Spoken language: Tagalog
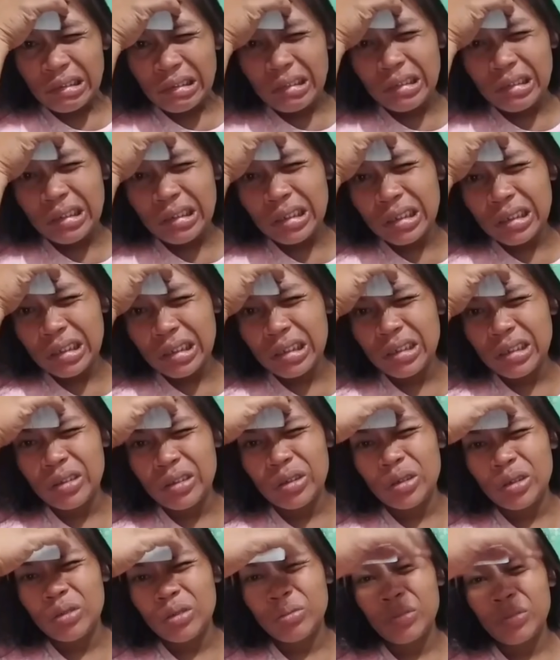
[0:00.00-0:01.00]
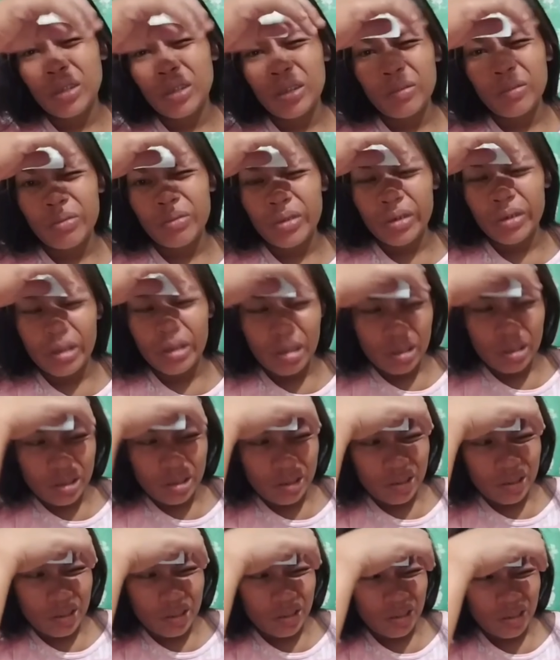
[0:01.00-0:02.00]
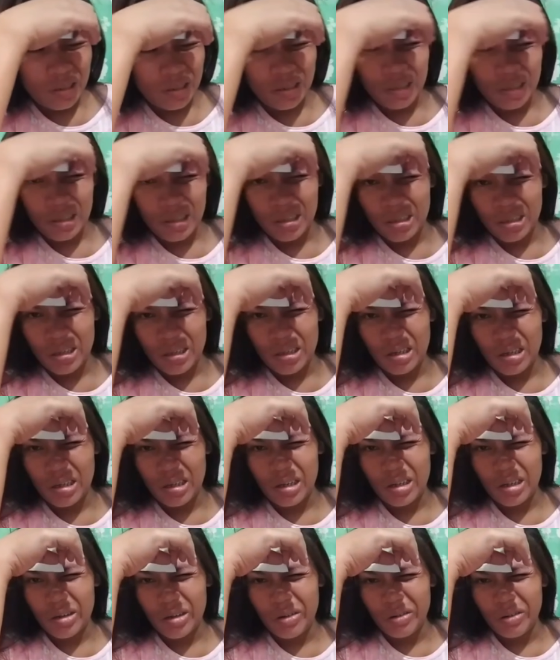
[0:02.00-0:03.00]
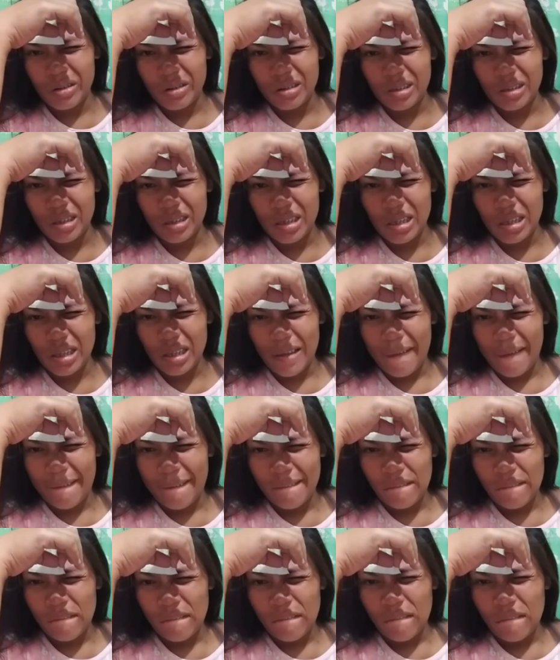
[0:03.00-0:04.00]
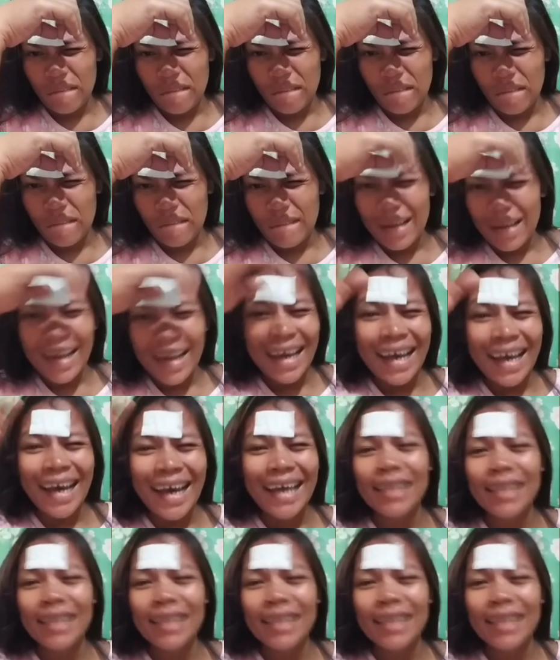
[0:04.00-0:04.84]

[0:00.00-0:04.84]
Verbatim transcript: She need Guzman, brother. Aray ko, sakit. Ay,